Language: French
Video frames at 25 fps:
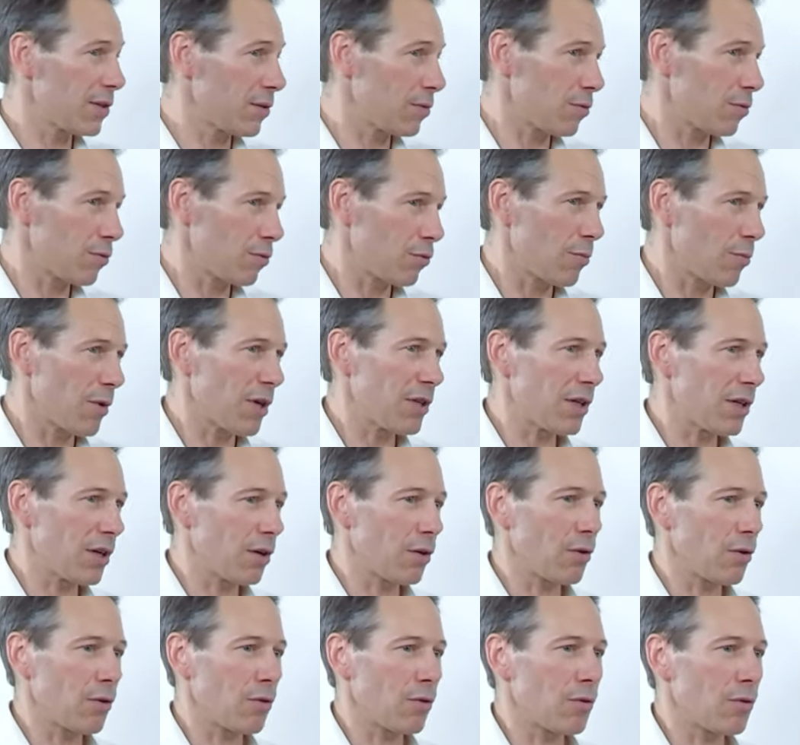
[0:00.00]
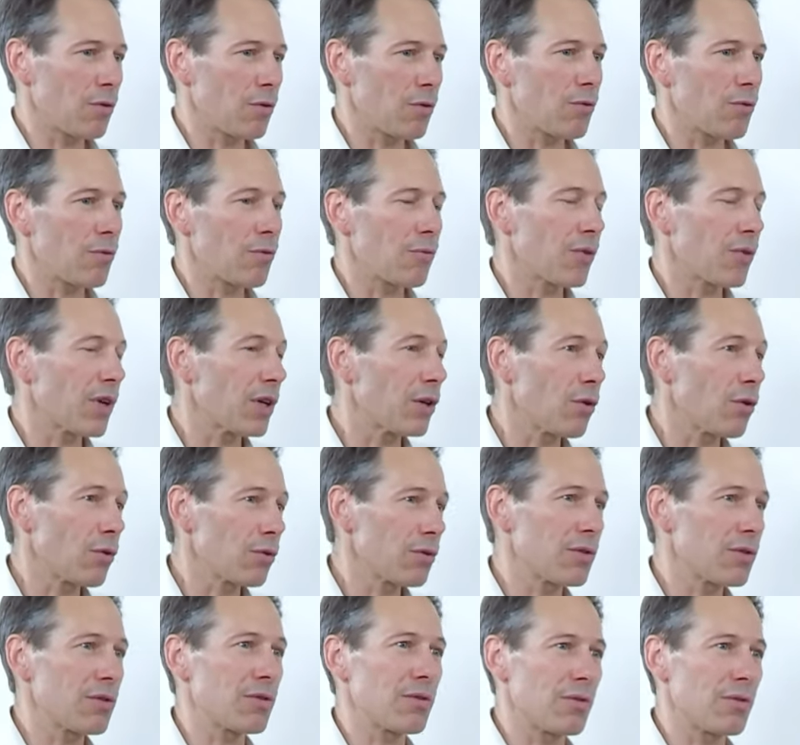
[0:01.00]
de manière euh,
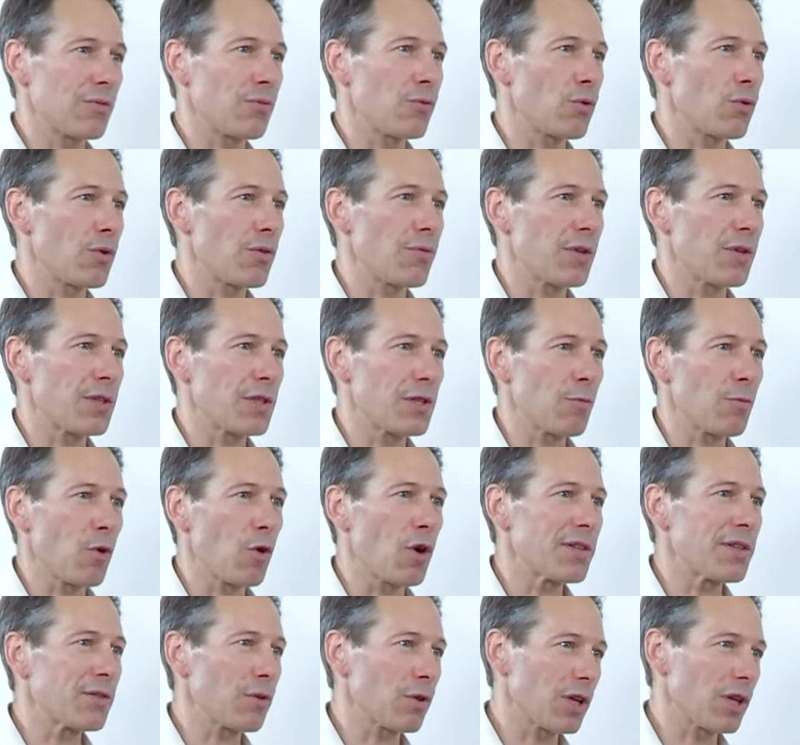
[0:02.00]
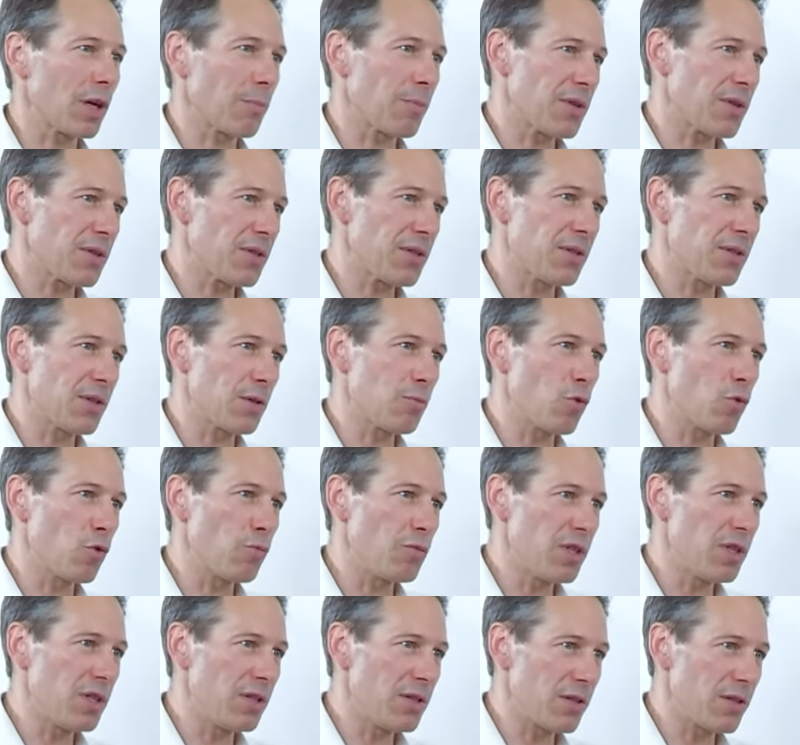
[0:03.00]
fréquente, il faut effectivement être en capacité de
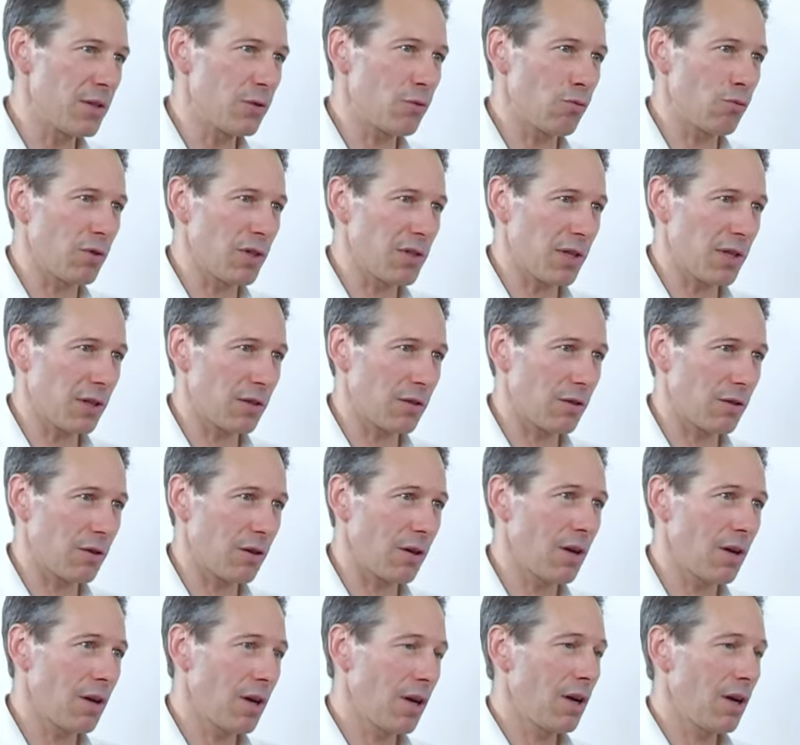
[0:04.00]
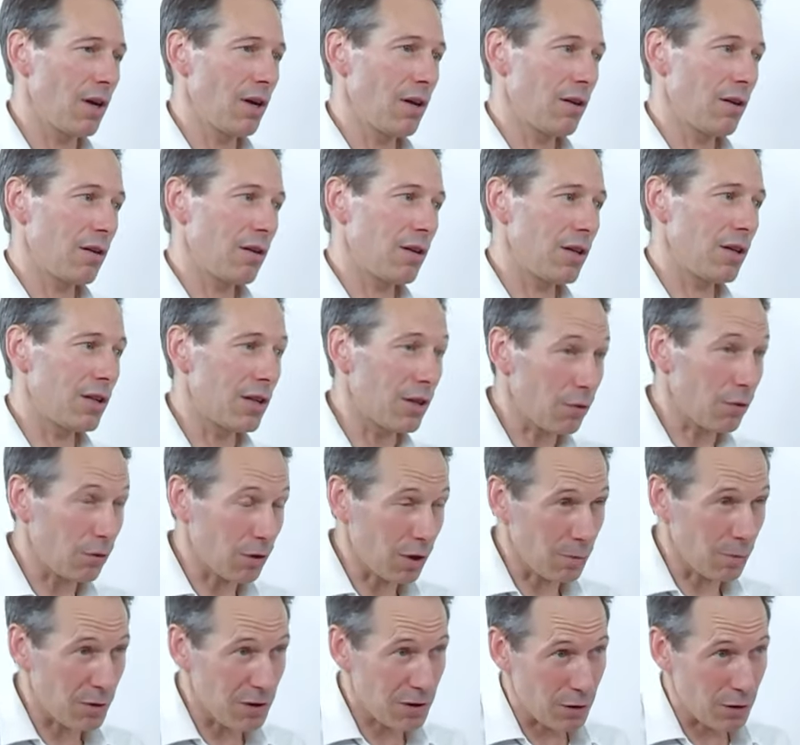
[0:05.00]
mobiliser tous les acteurs et d'être en
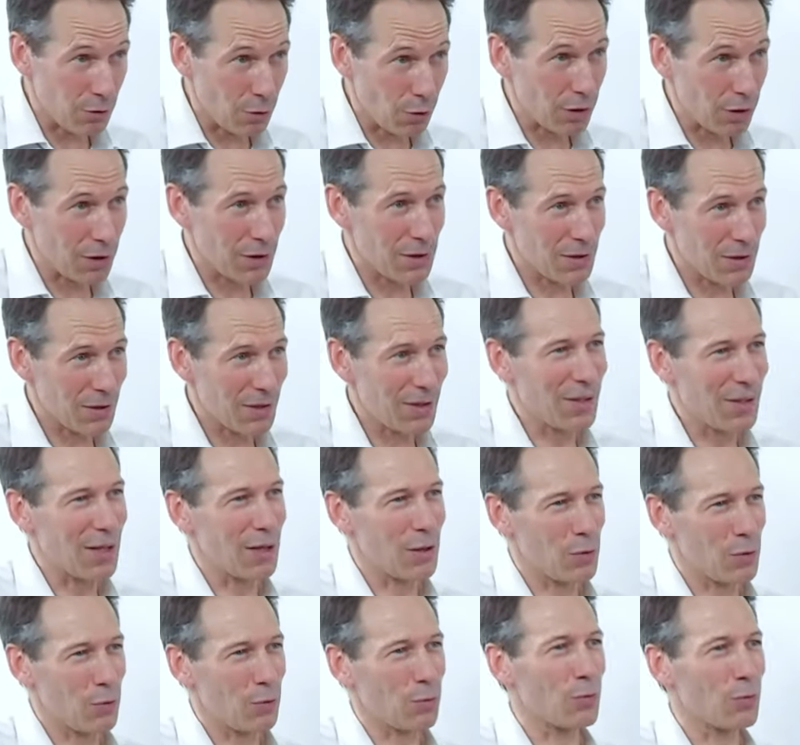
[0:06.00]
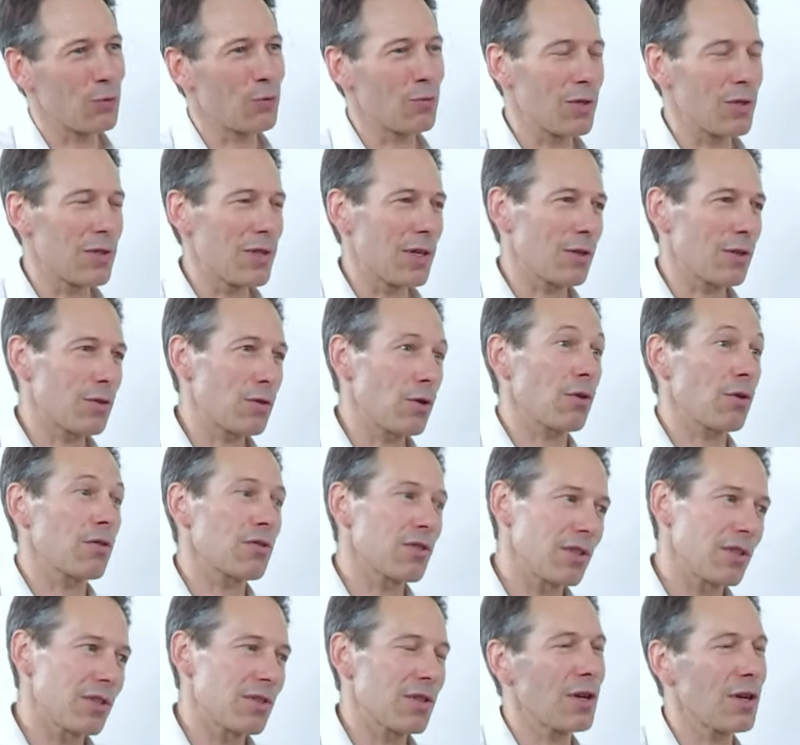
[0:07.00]
capacité d'orchestrer l'action de tous les acteurs,
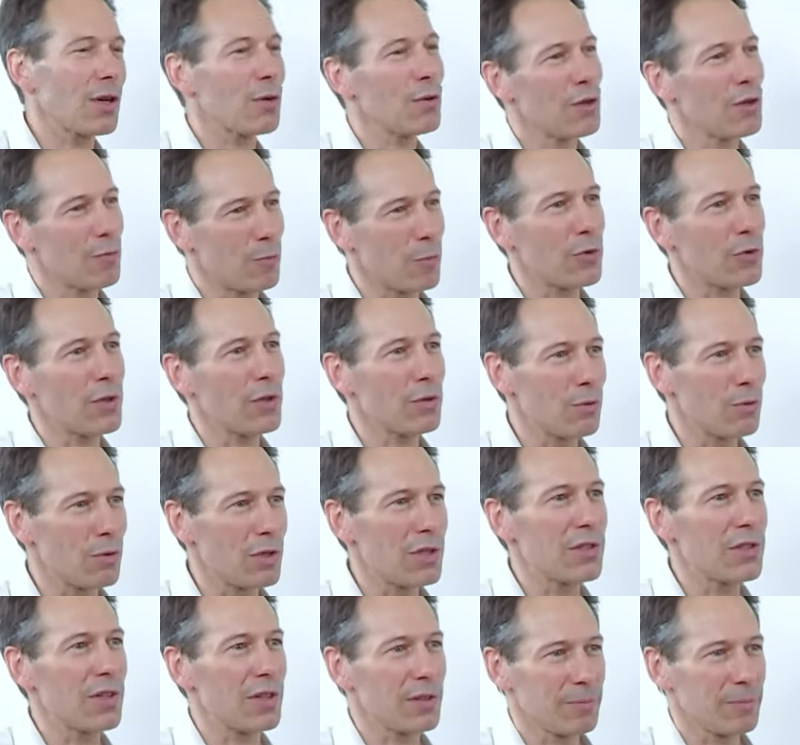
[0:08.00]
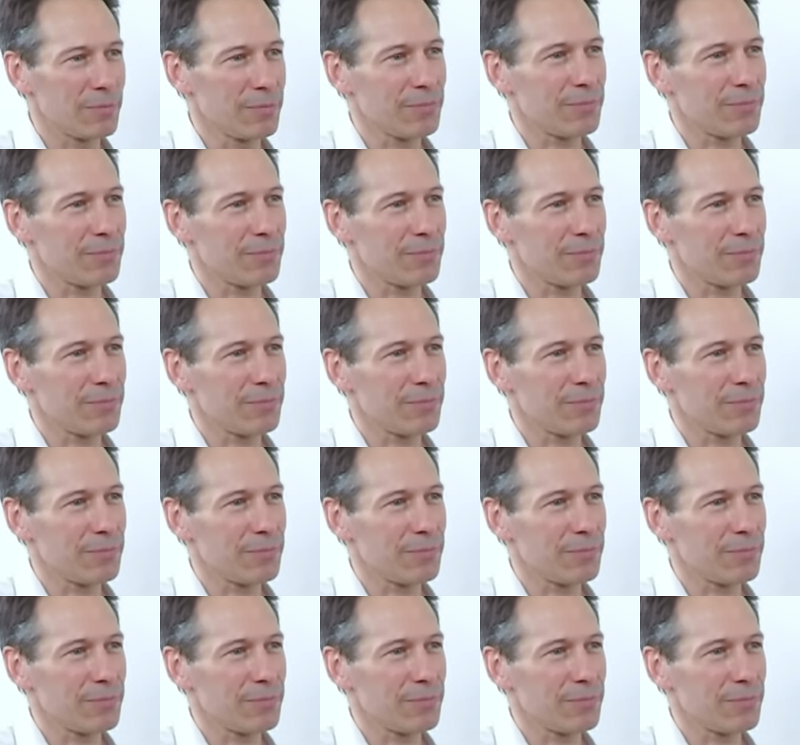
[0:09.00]
ce qui ça relève peut-être de l'État.